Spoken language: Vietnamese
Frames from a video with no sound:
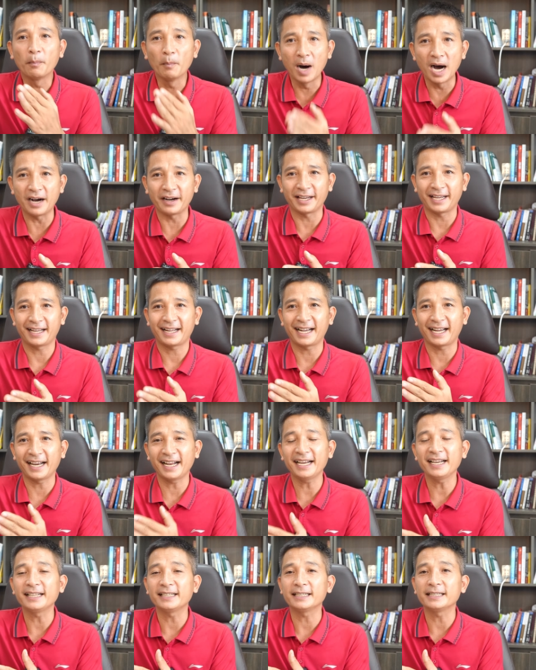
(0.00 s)
bởi cái
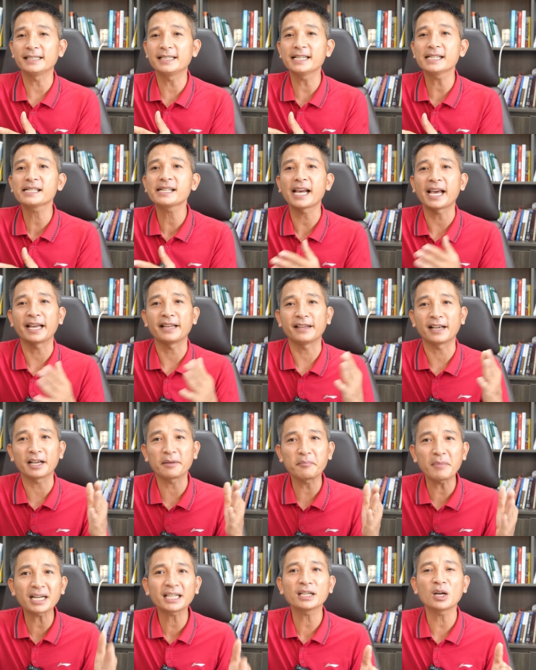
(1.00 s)
này Đình thì chia sẻ những
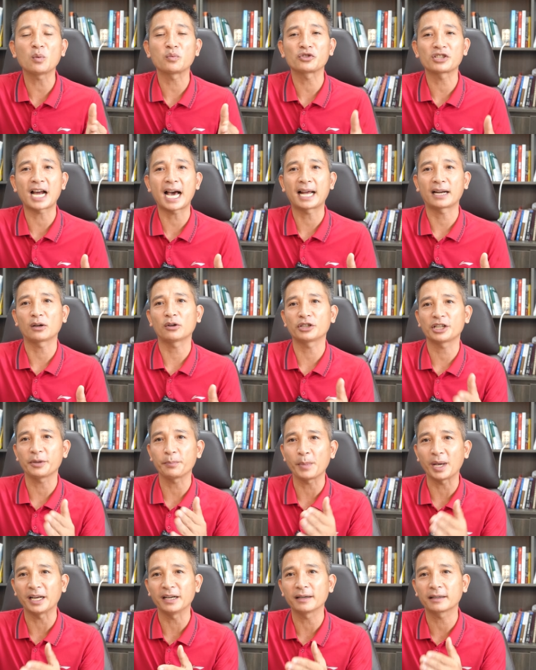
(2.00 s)
cái bất động sản nó
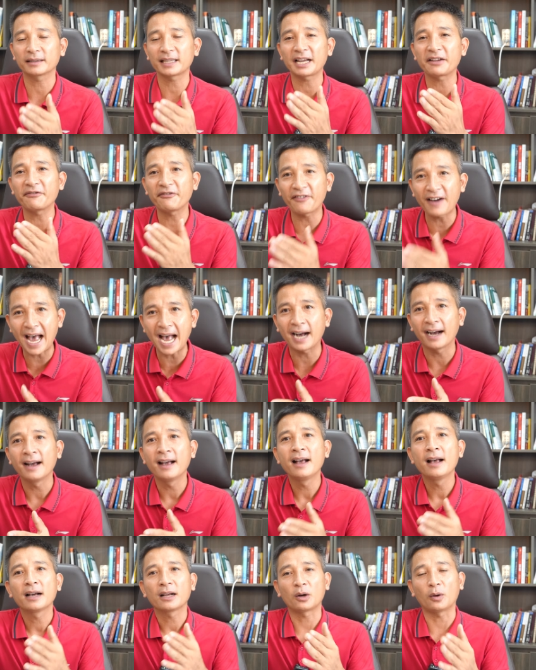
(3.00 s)
sẽ biến được thành vàng.
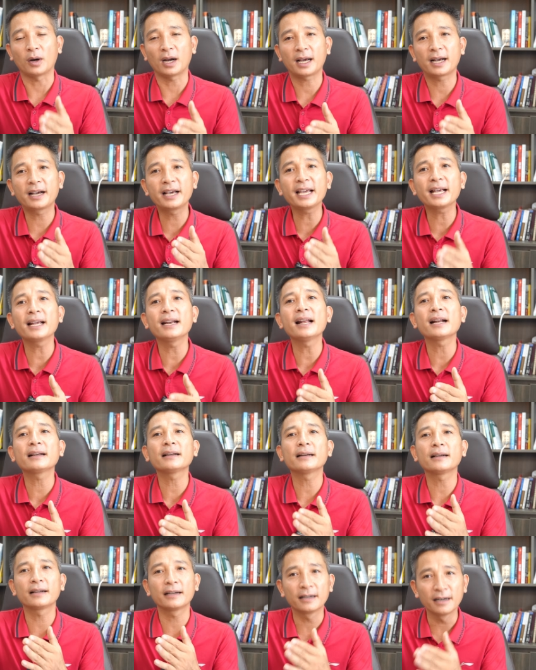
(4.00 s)
Đó là khi cái
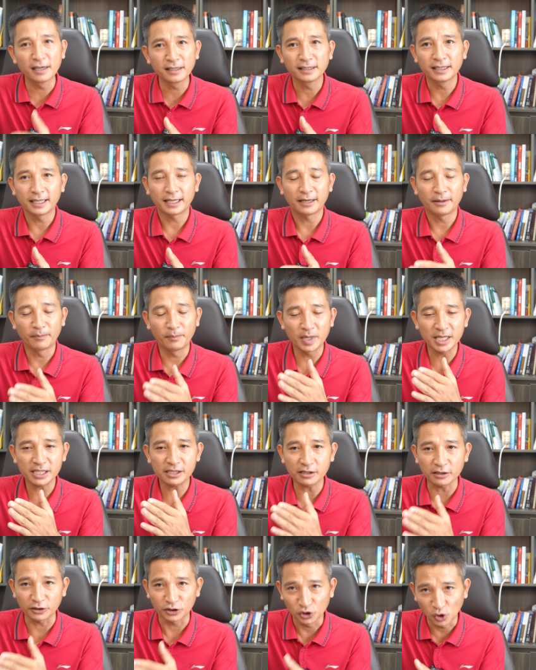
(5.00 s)
đất rừng
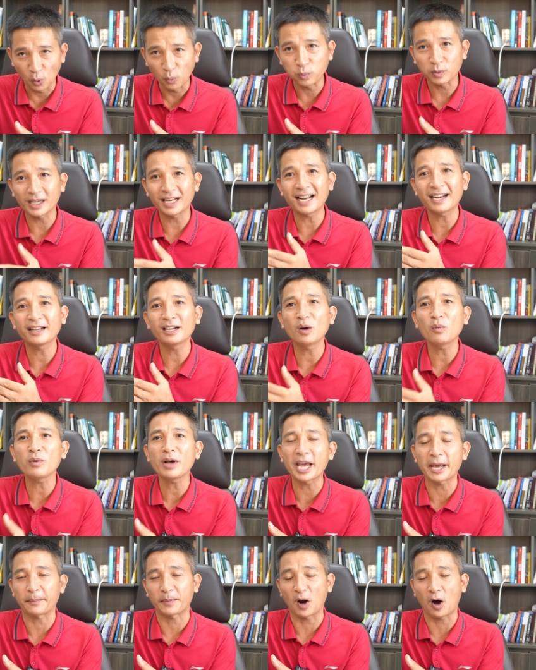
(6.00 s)
mình sử dụng, cái đất
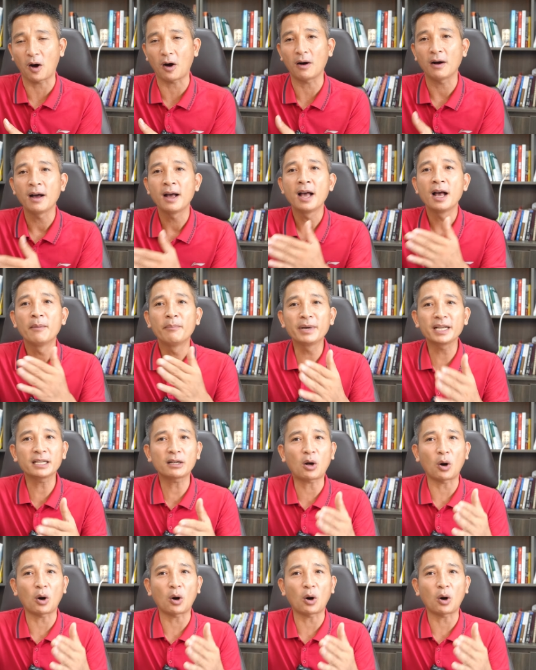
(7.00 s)
nông nghiệp đó mình